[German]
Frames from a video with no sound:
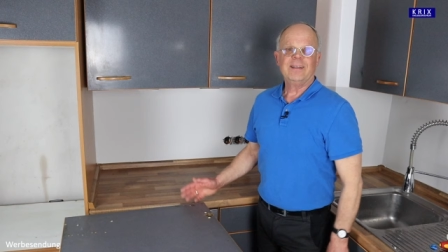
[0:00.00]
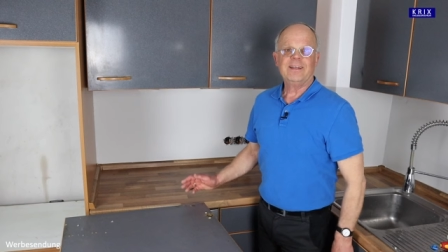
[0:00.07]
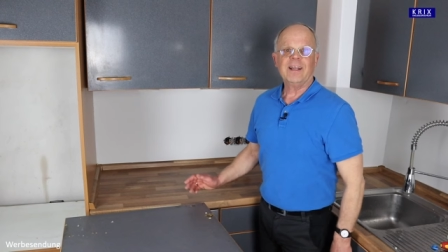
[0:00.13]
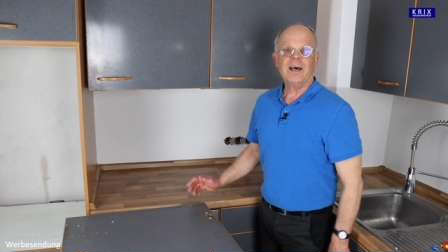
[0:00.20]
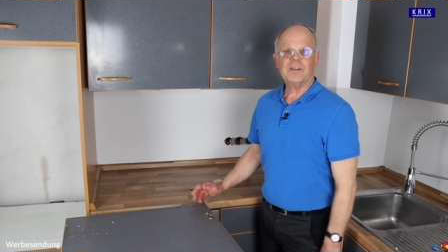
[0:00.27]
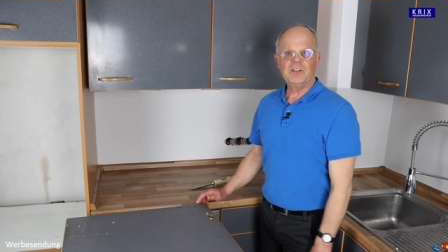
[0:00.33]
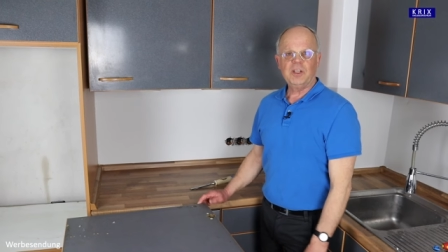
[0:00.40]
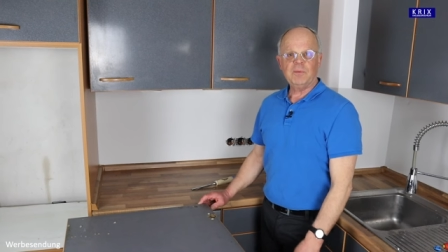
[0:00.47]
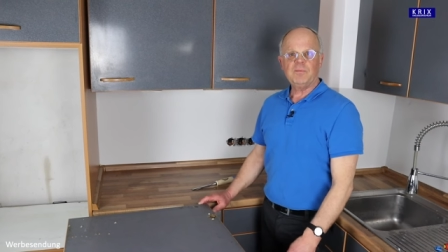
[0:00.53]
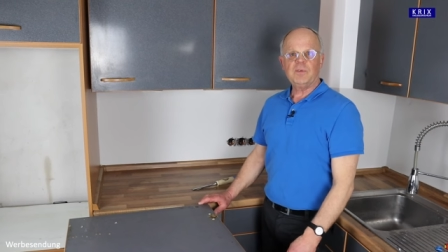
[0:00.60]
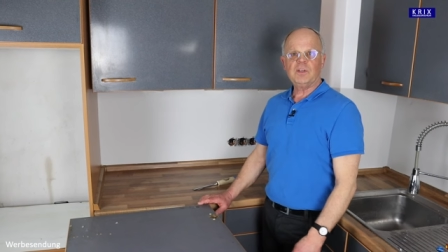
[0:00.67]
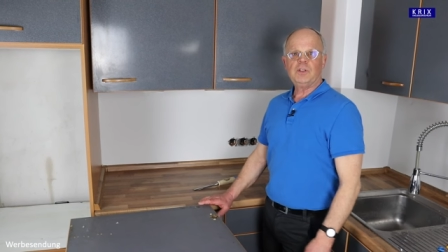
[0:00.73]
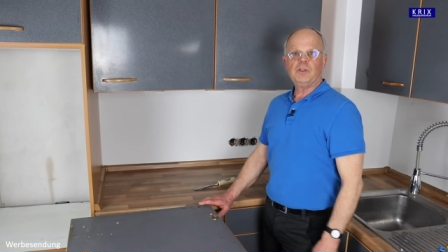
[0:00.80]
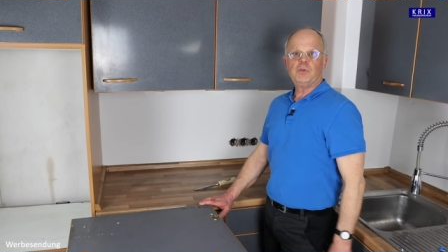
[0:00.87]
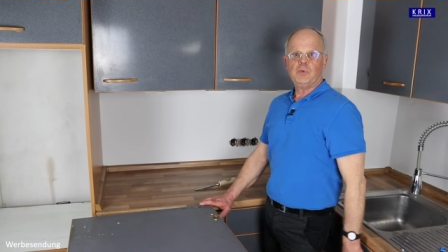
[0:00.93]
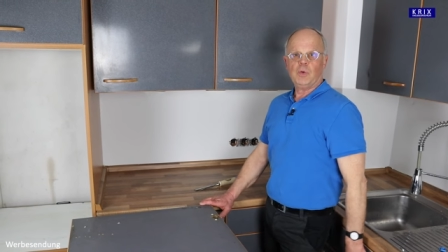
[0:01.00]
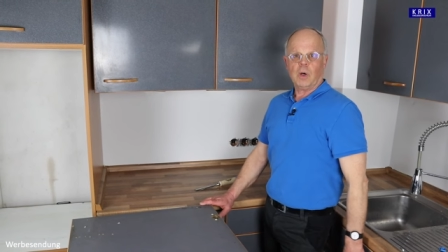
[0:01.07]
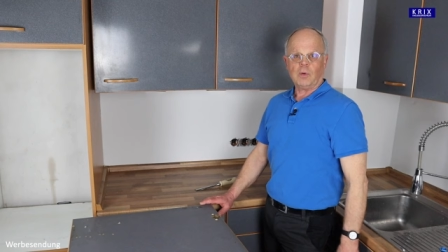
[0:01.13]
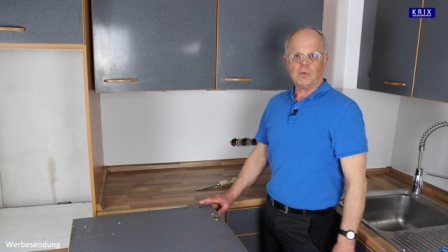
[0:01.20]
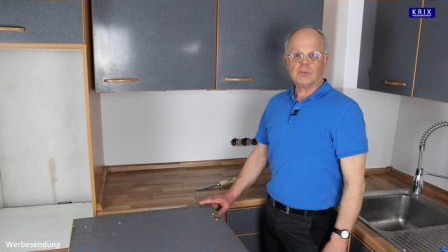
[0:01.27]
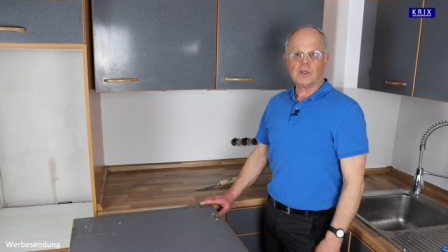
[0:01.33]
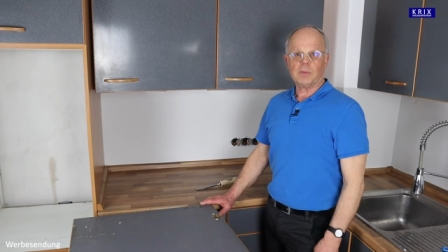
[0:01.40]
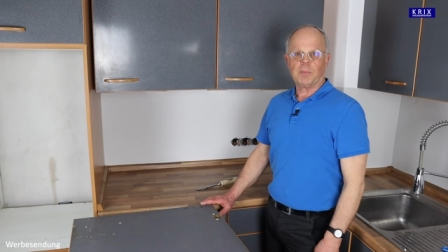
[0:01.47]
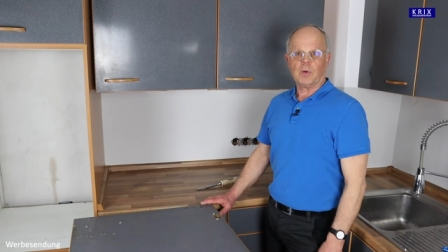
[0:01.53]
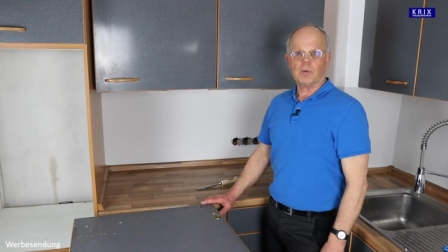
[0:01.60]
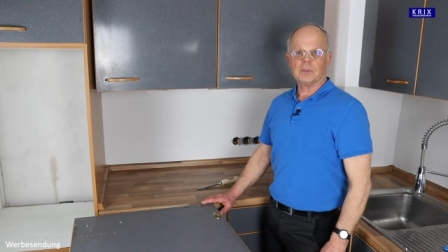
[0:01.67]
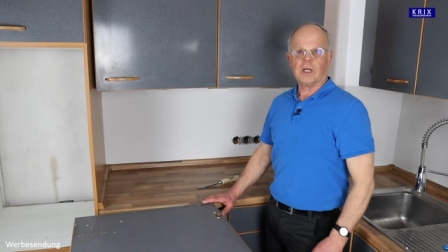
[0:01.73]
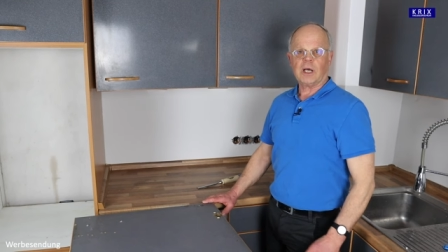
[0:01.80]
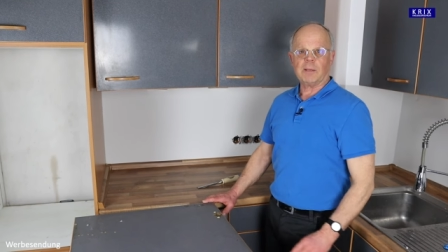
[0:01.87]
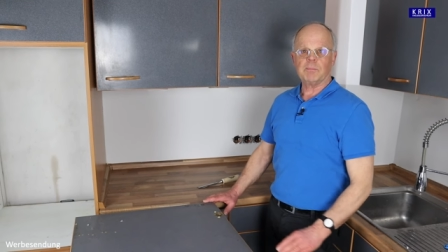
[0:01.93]
Nachdem wir die Tür
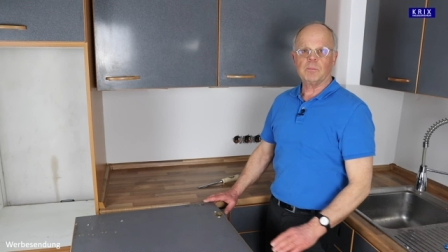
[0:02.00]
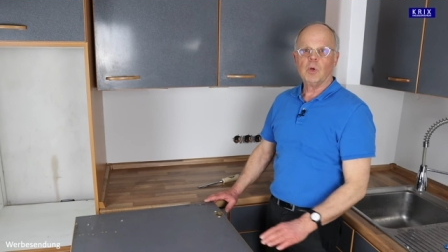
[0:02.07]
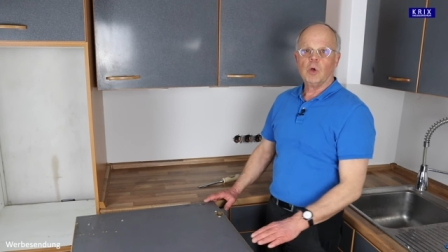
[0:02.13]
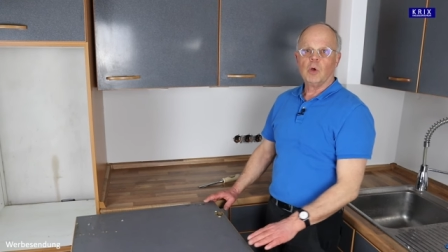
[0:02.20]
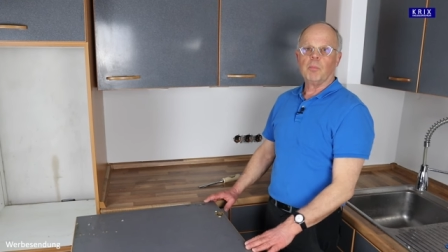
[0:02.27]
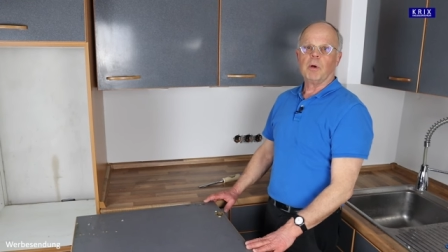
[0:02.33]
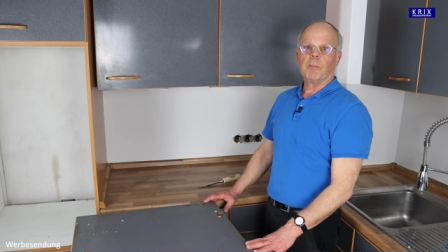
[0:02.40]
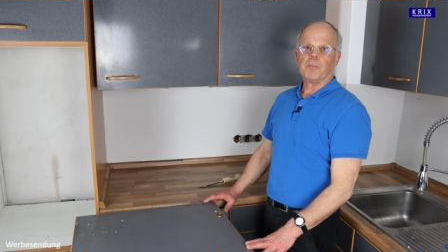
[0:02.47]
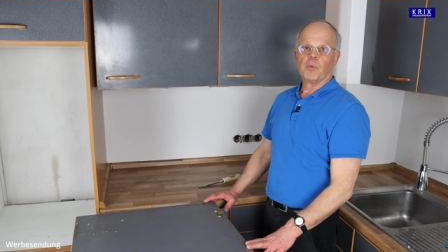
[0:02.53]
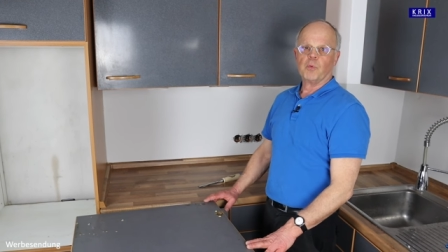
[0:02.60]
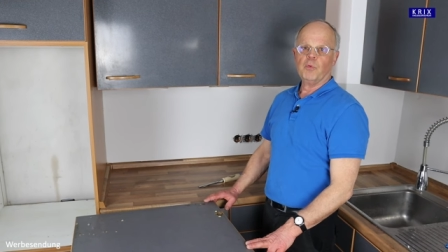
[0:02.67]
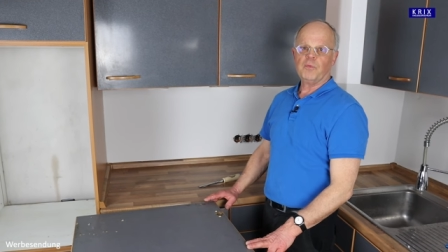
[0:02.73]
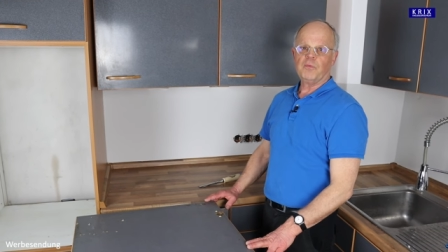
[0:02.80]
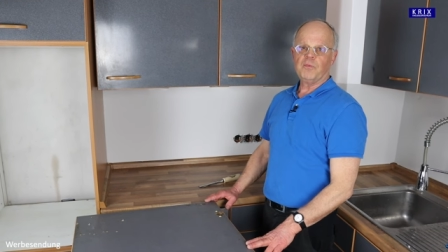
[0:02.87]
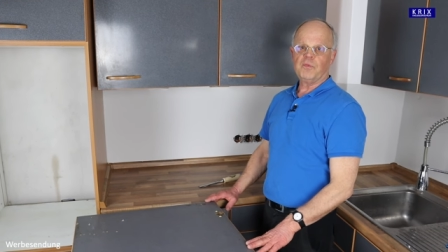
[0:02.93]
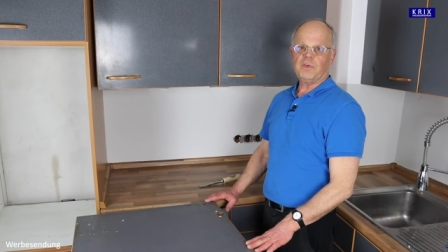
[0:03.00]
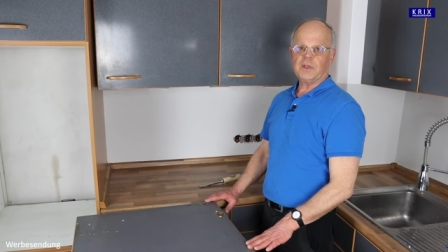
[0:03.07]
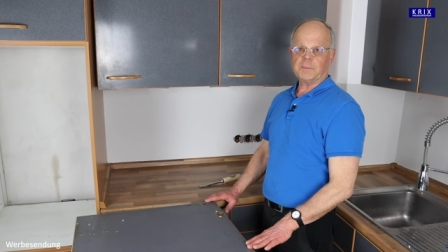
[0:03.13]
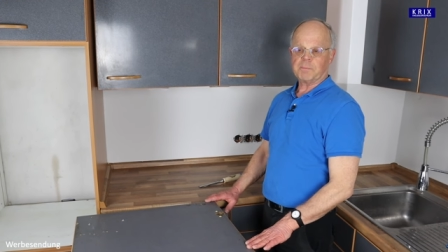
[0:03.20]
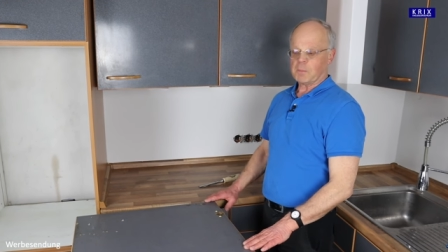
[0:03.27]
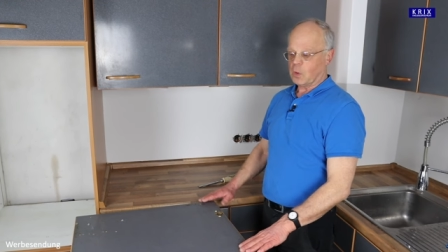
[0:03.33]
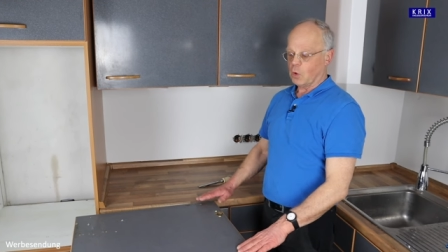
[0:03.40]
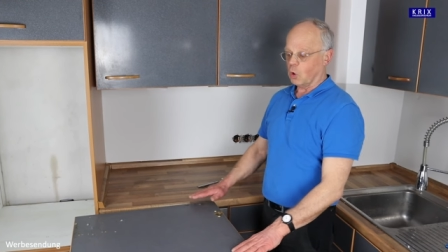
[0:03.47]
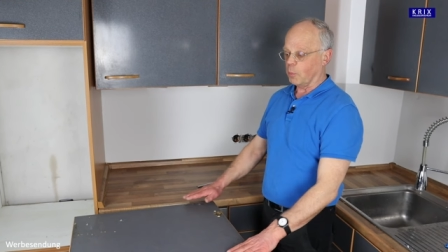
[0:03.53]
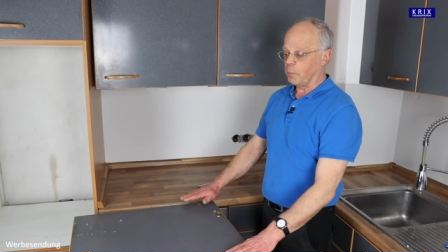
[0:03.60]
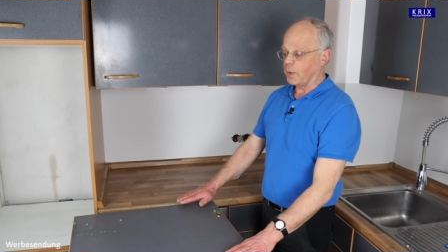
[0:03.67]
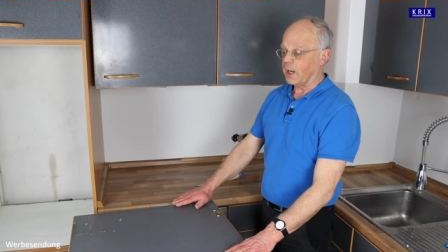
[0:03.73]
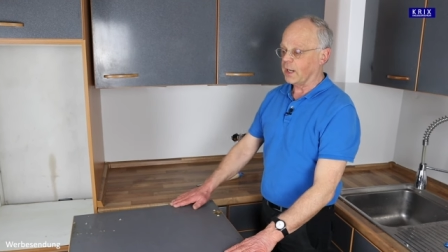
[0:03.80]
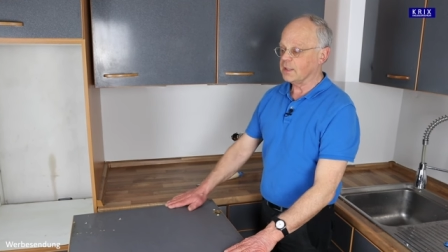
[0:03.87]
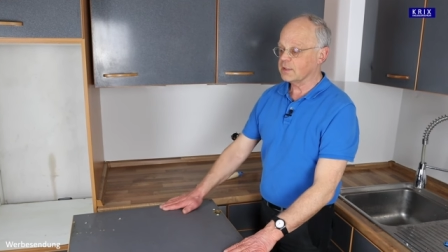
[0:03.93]
ausgebaut haben, überprüfen wir,
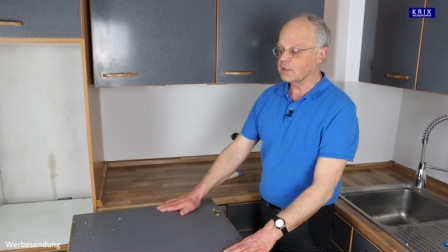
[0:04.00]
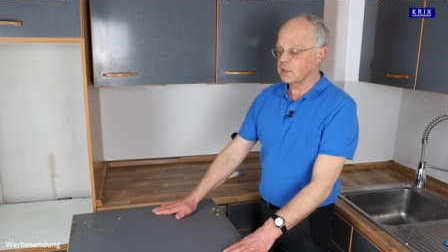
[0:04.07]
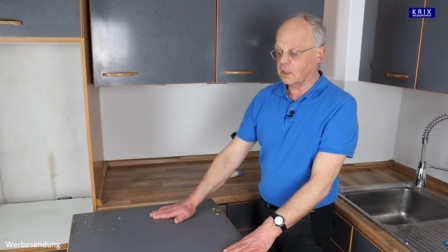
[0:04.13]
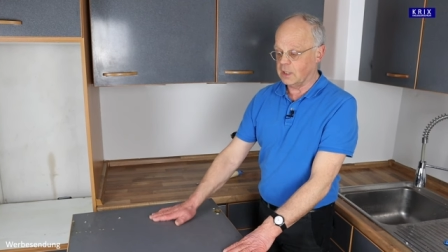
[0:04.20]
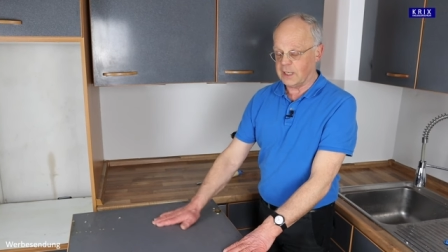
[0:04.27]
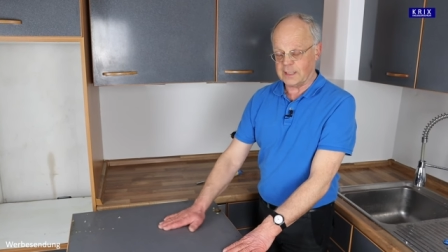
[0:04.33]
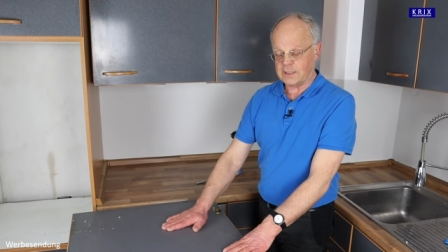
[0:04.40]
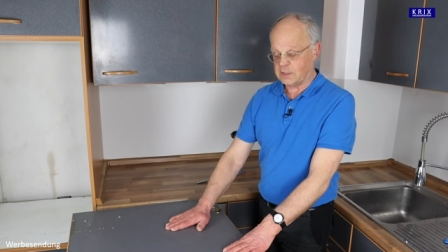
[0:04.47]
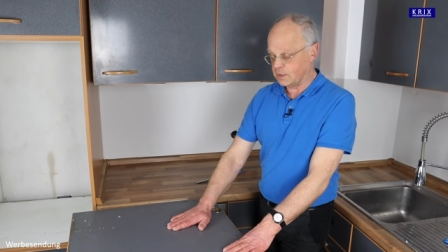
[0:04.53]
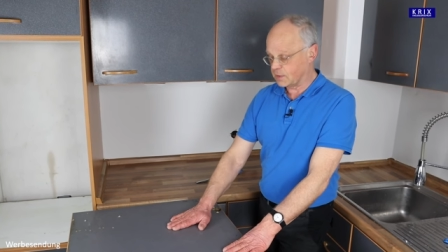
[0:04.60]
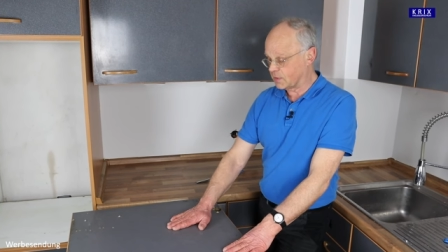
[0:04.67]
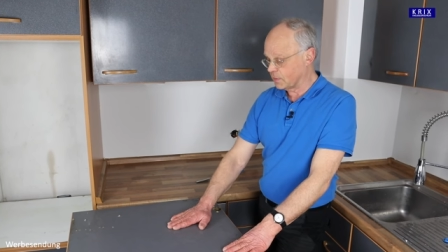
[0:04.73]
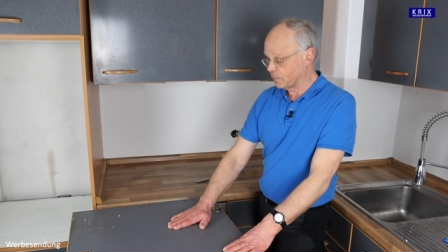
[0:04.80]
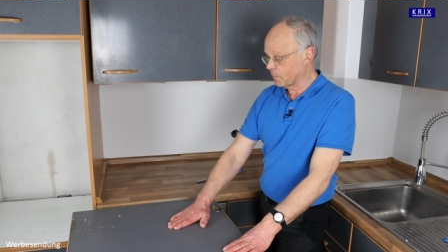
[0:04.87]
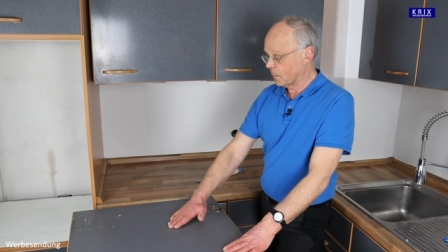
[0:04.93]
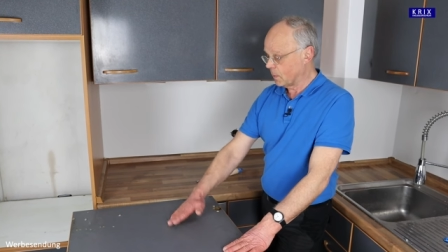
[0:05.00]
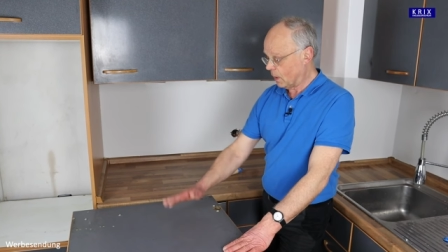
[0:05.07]
ob alles glatt ist.